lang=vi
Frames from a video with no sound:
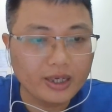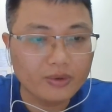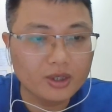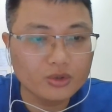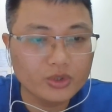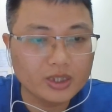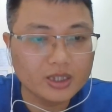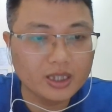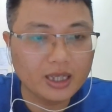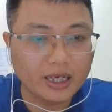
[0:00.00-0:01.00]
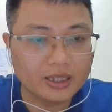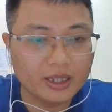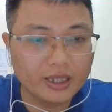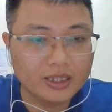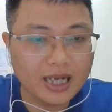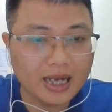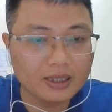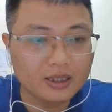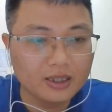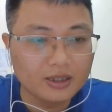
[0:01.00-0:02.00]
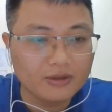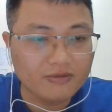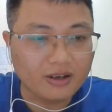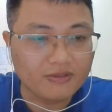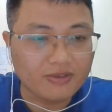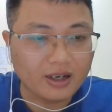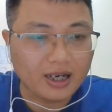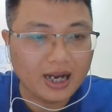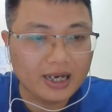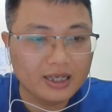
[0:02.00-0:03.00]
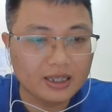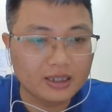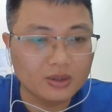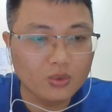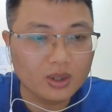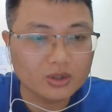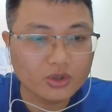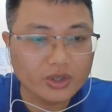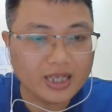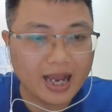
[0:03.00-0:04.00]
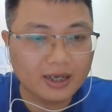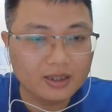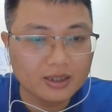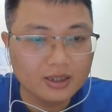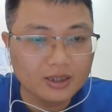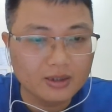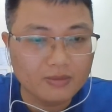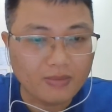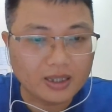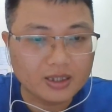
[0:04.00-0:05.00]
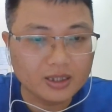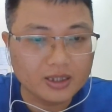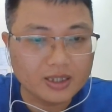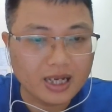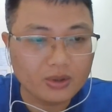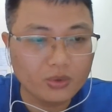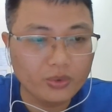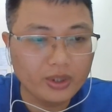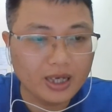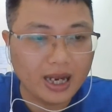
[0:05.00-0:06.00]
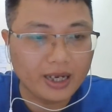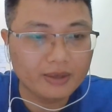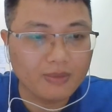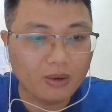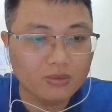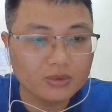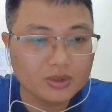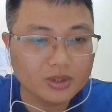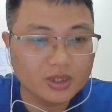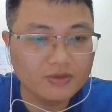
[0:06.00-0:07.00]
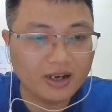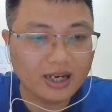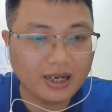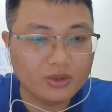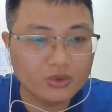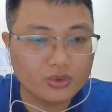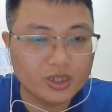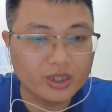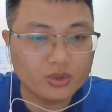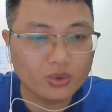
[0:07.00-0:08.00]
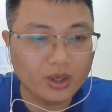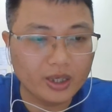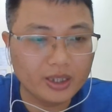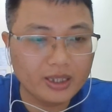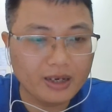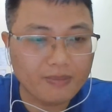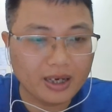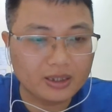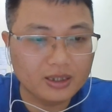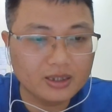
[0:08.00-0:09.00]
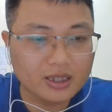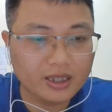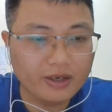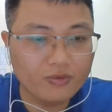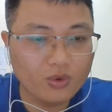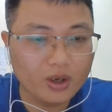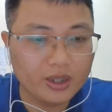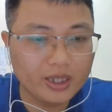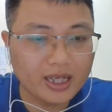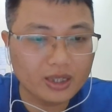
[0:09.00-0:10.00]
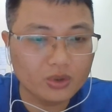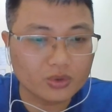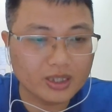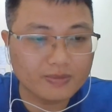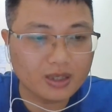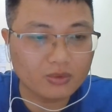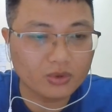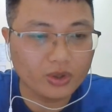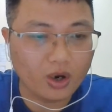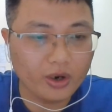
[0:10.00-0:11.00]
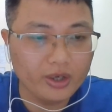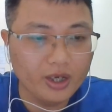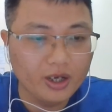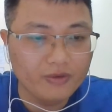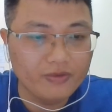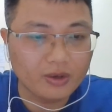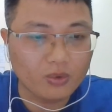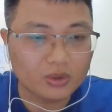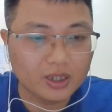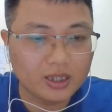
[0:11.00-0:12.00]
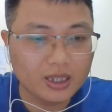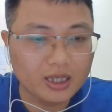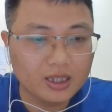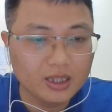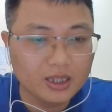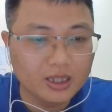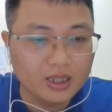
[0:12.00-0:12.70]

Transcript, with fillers: theo cơ duyên sinh thành thế gian, vằng vặc hai lần đuốc soi sáng, mặt trời rác núi là hết bóng, Sư Vạn Hạnh chủ trì chùa ấy đem bài thơ dâng lên vua, Lý Thái Tổ xem xong rồi nói, việc của thần nhân